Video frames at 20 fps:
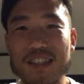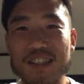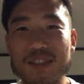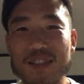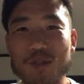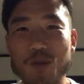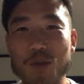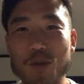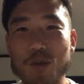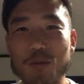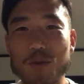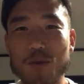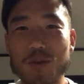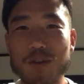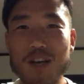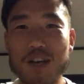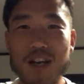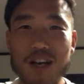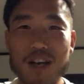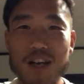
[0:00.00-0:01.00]
ドリブル
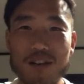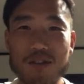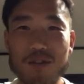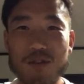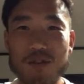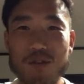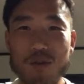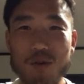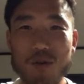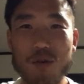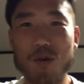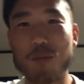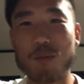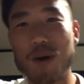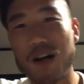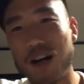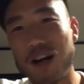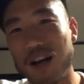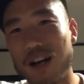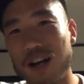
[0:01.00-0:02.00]
がこう細
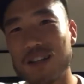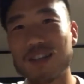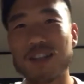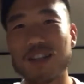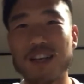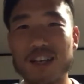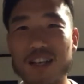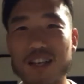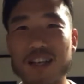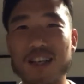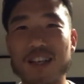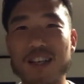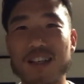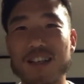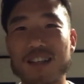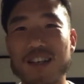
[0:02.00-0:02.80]
かかったり、